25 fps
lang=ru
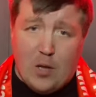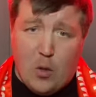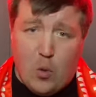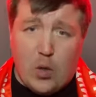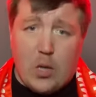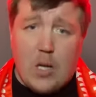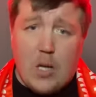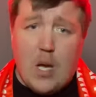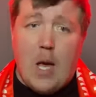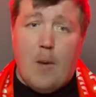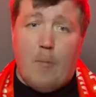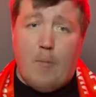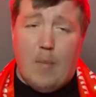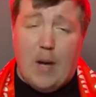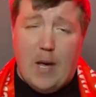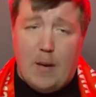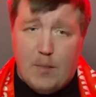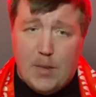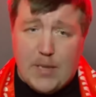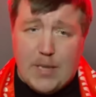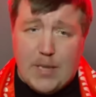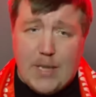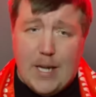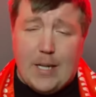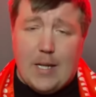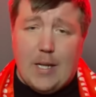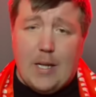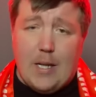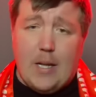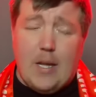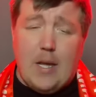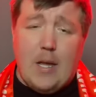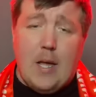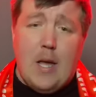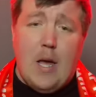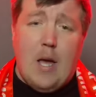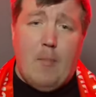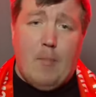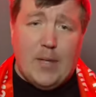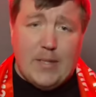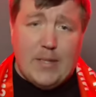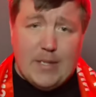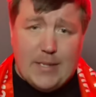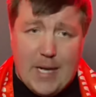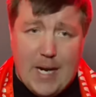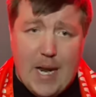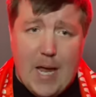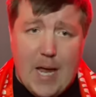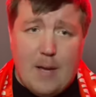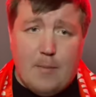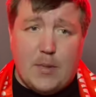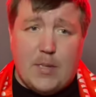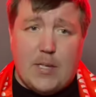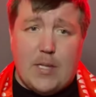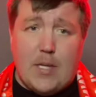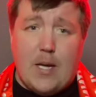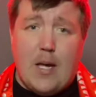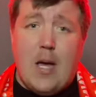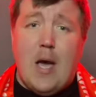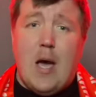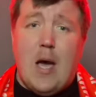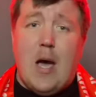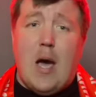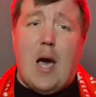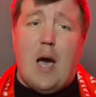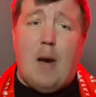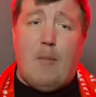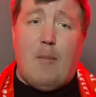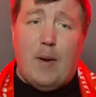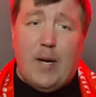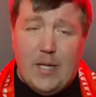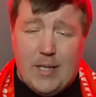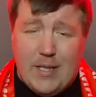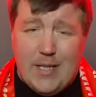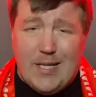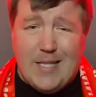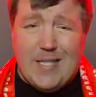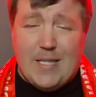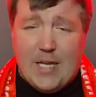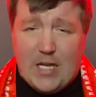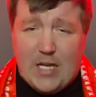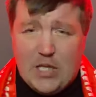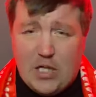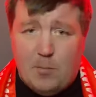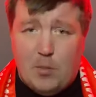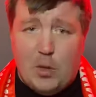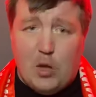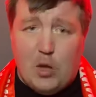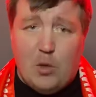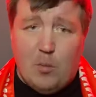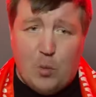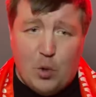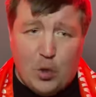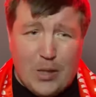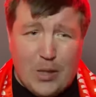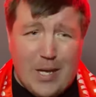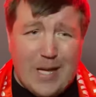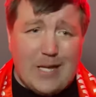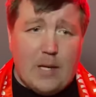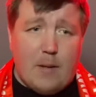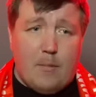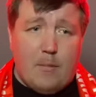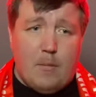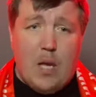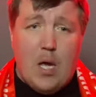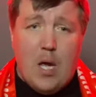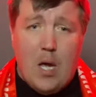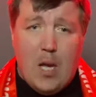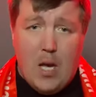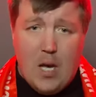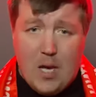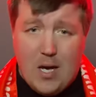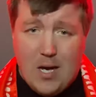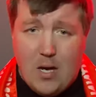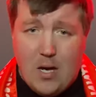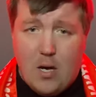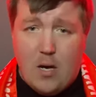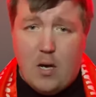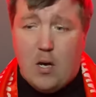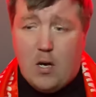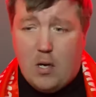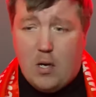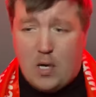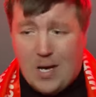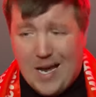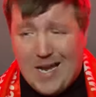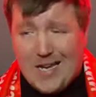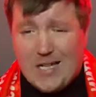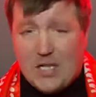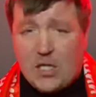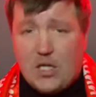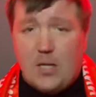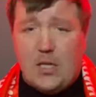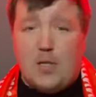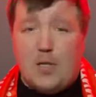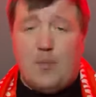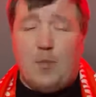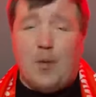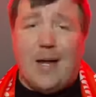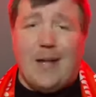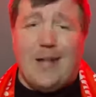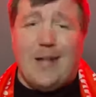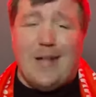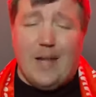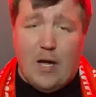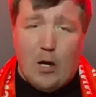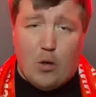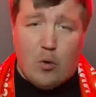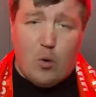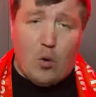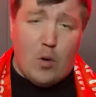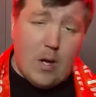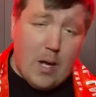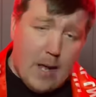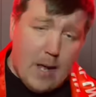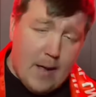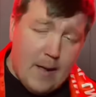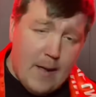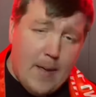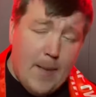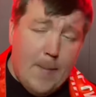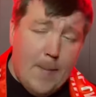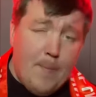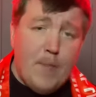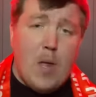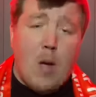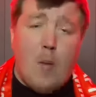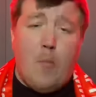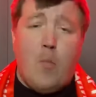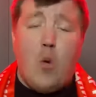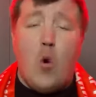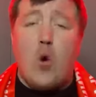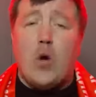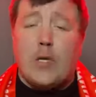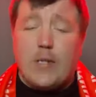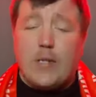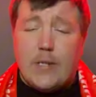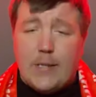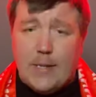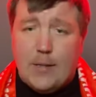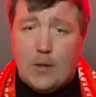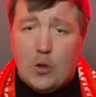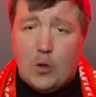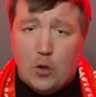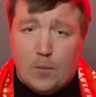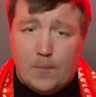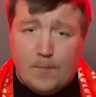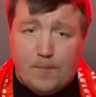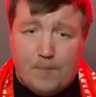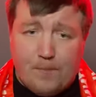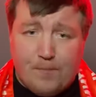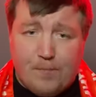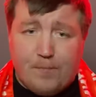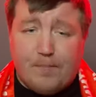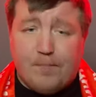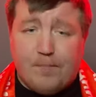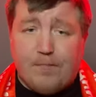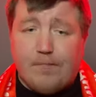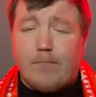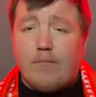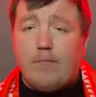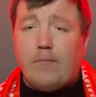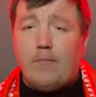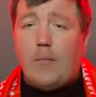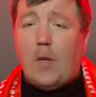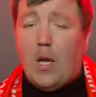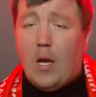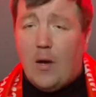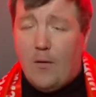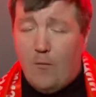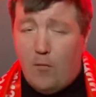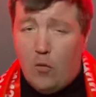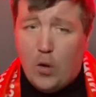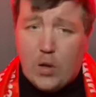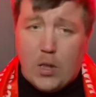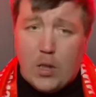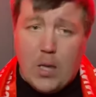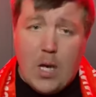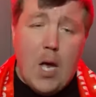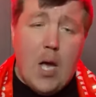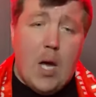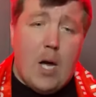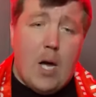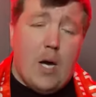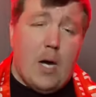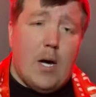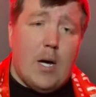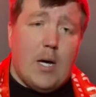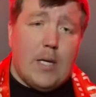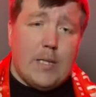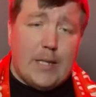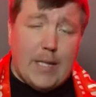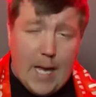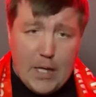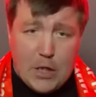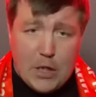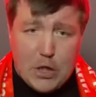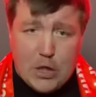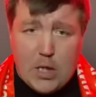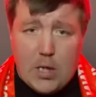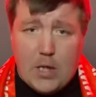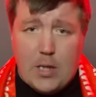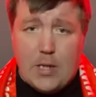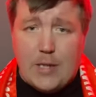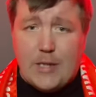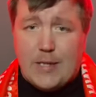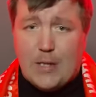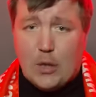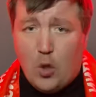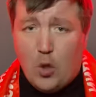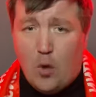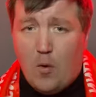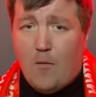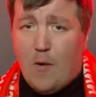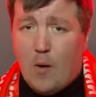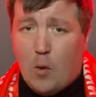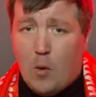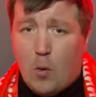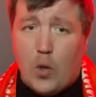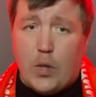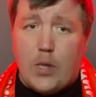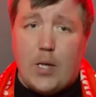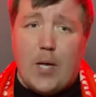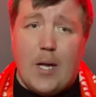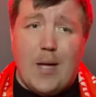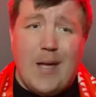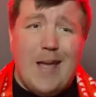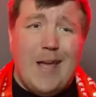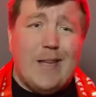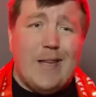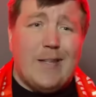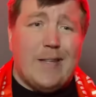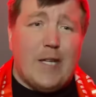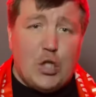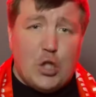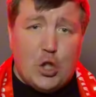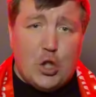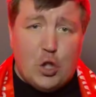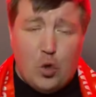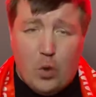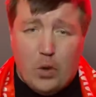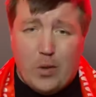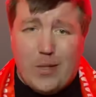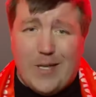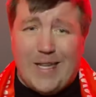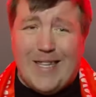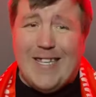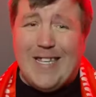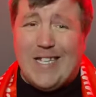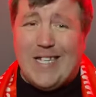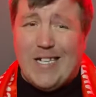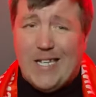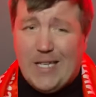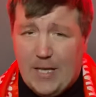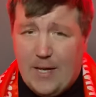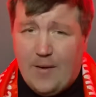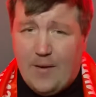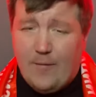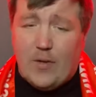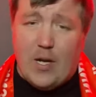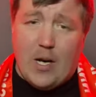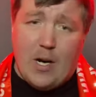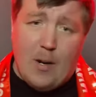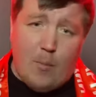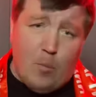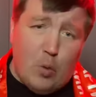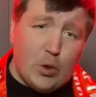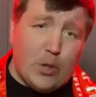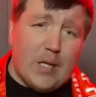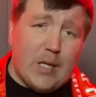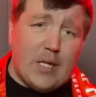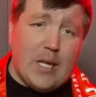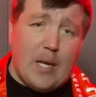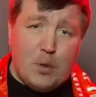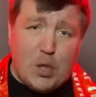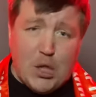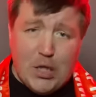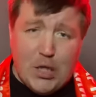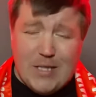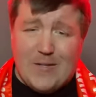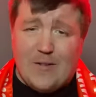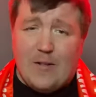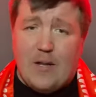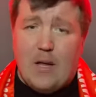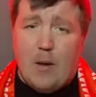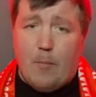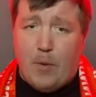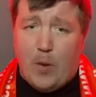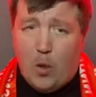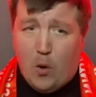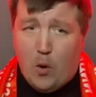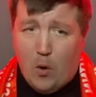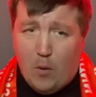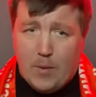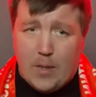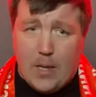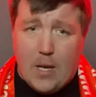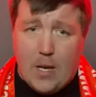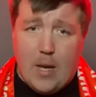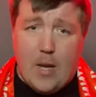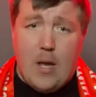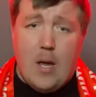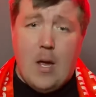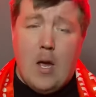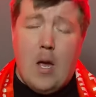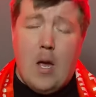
год мы обязательно постараемся обойтись с нашими депутатами э, каждой избирательной округа по Кызылу. Вот. Также с нового года начнет ежедневно работать общественная приемная